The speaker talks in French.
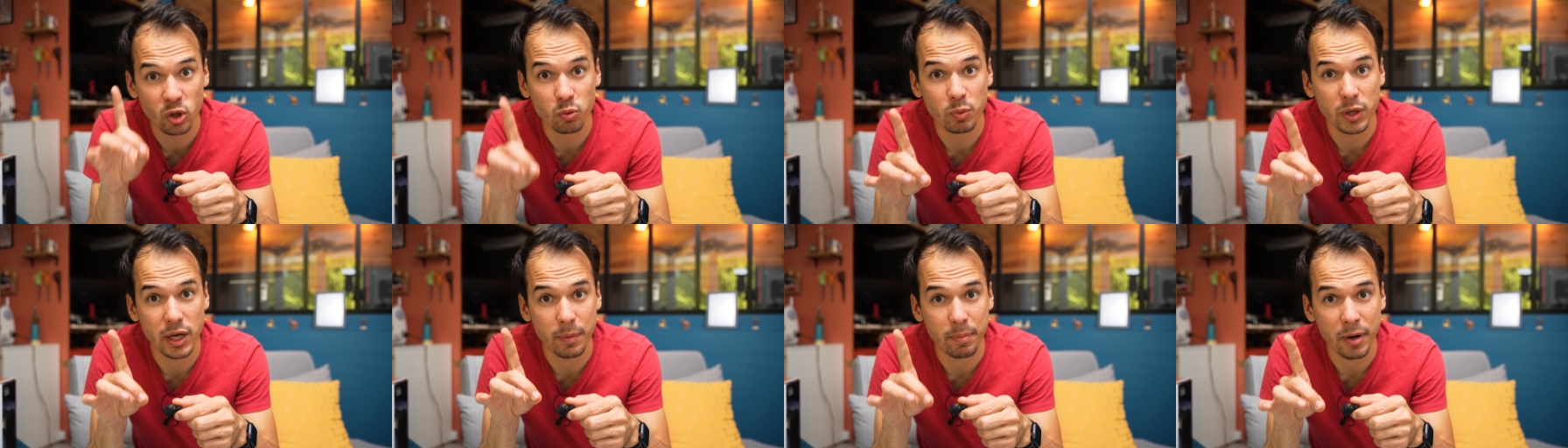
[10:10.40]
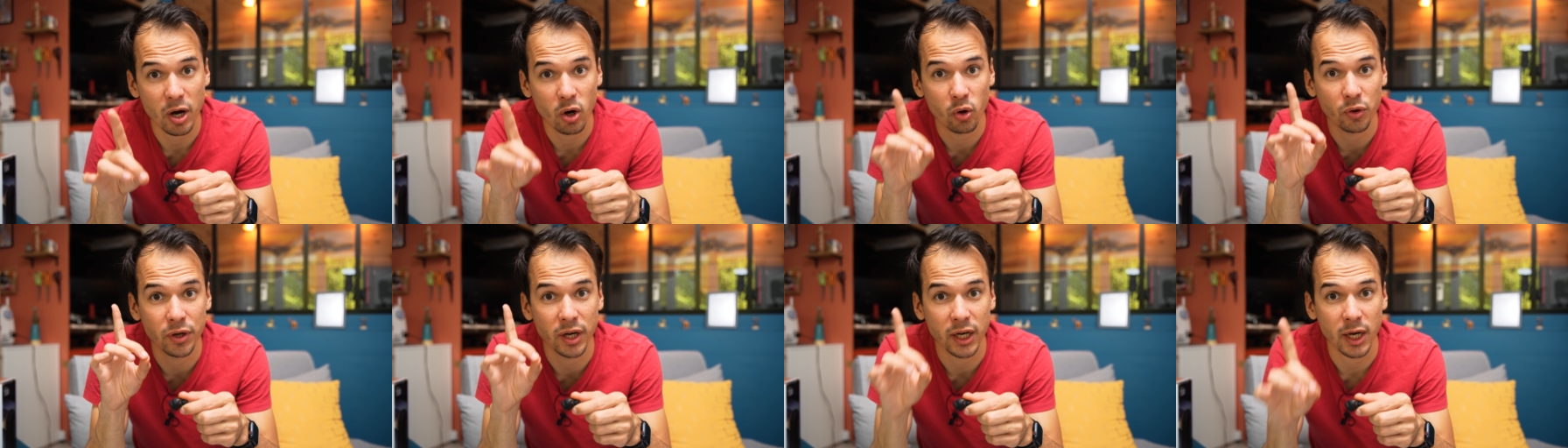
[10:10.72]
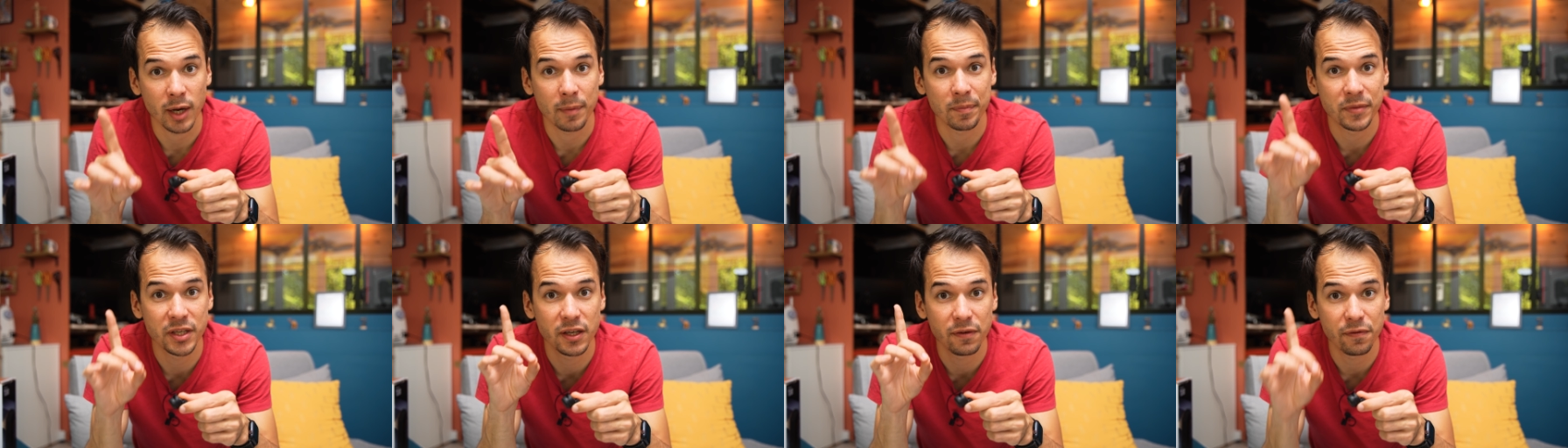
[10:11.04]
n'oubliez pas qu'on a quand
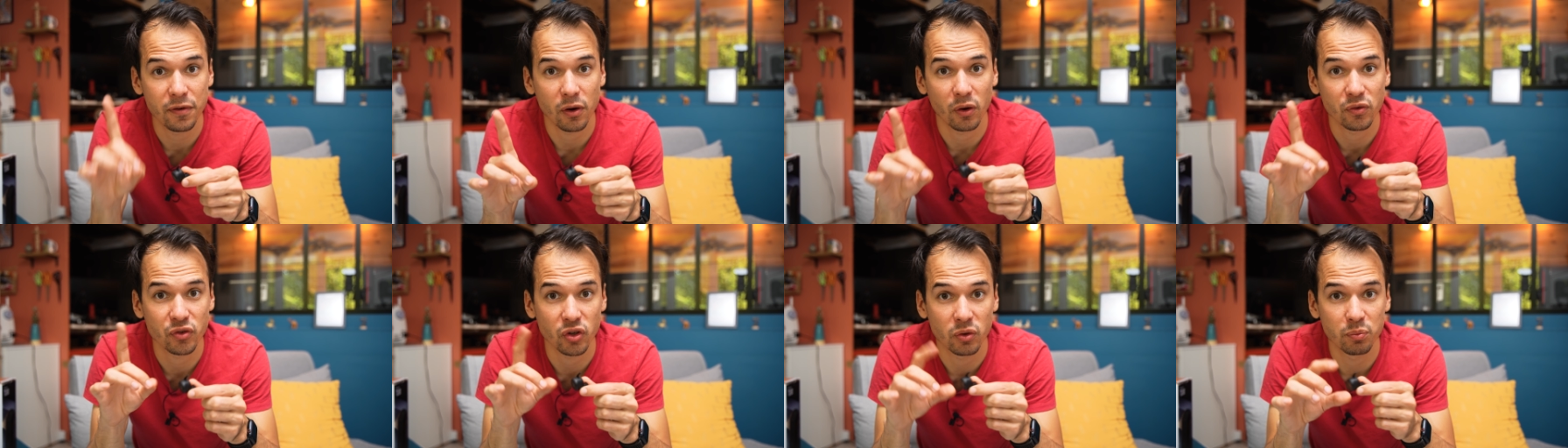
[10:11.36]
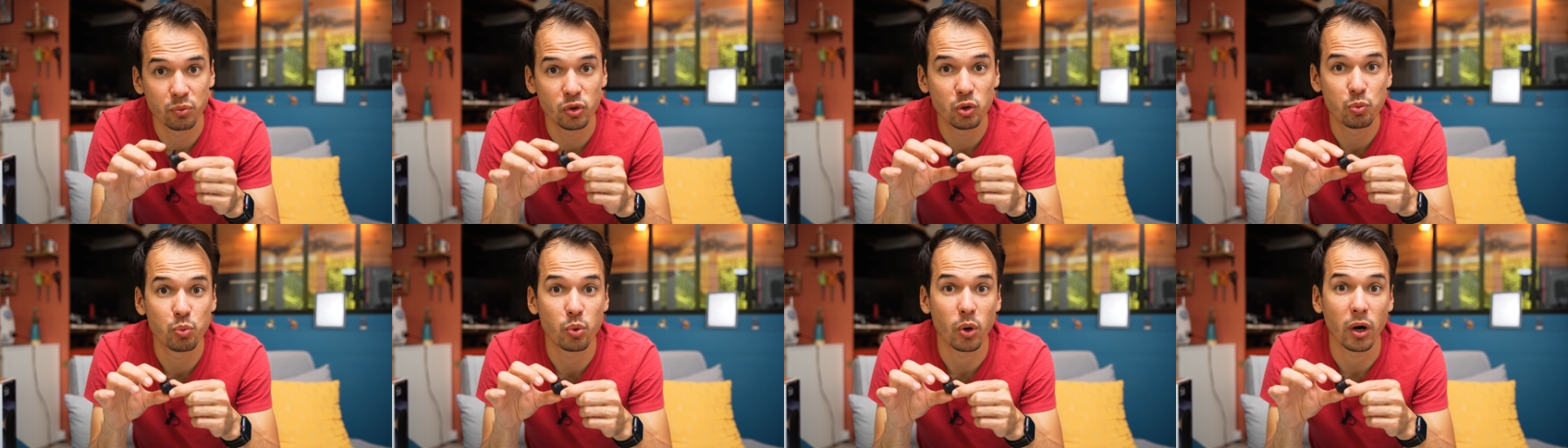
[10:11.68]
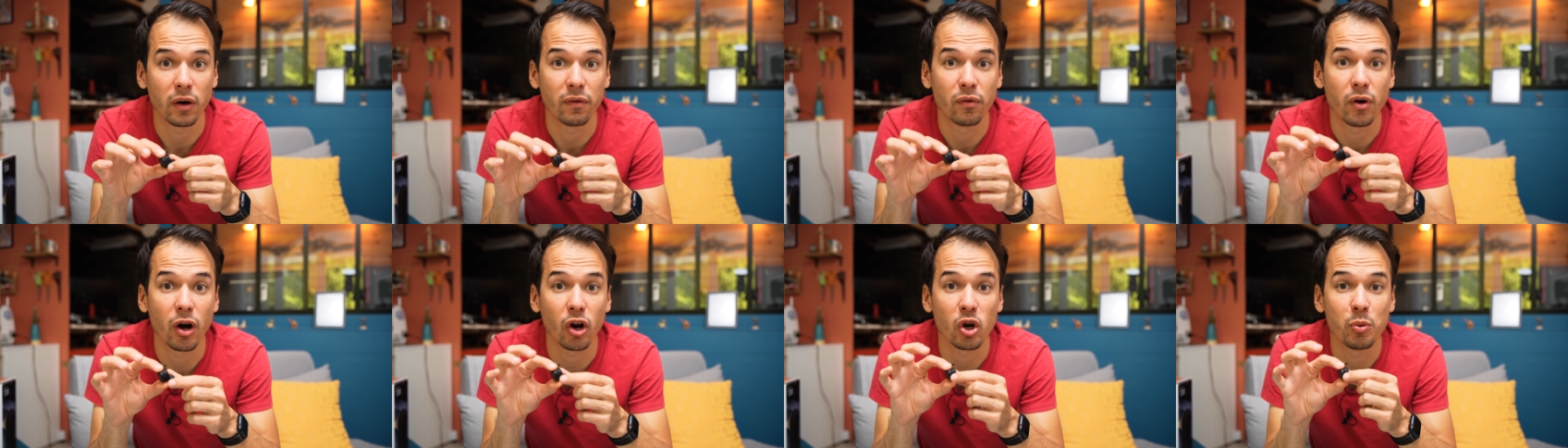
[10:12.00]
même différents embouts pour
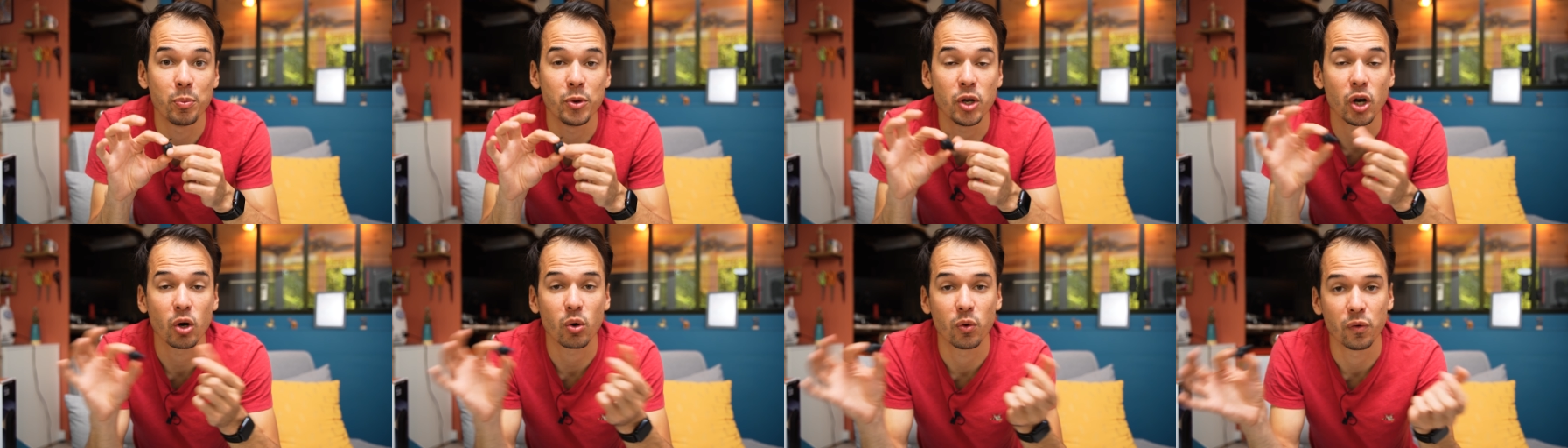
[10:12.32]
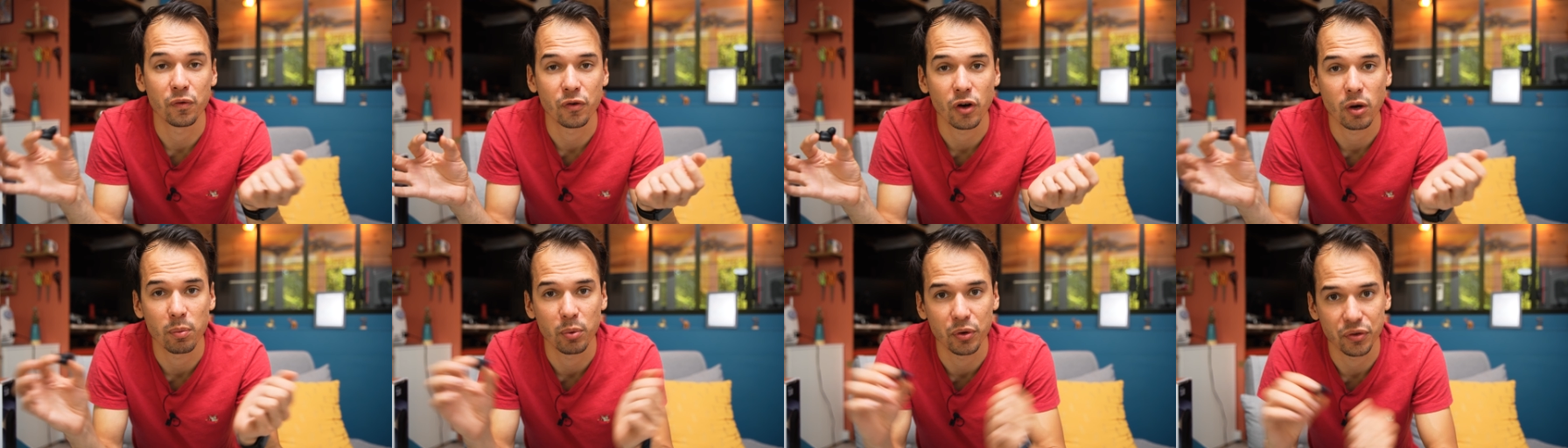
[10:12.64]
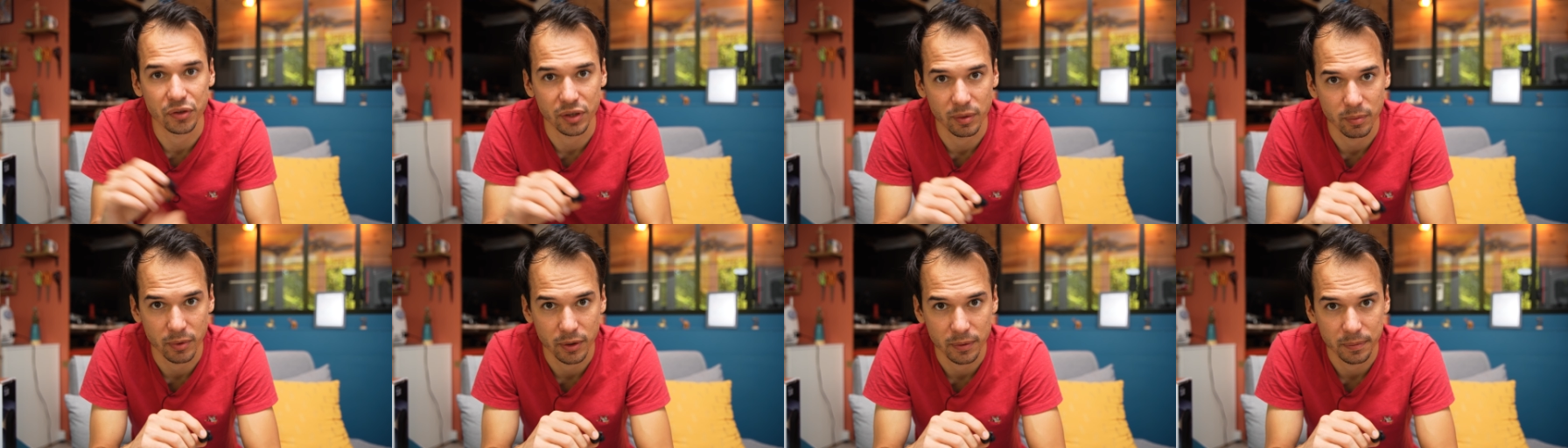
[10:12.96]
avoir le meilleur confort possible.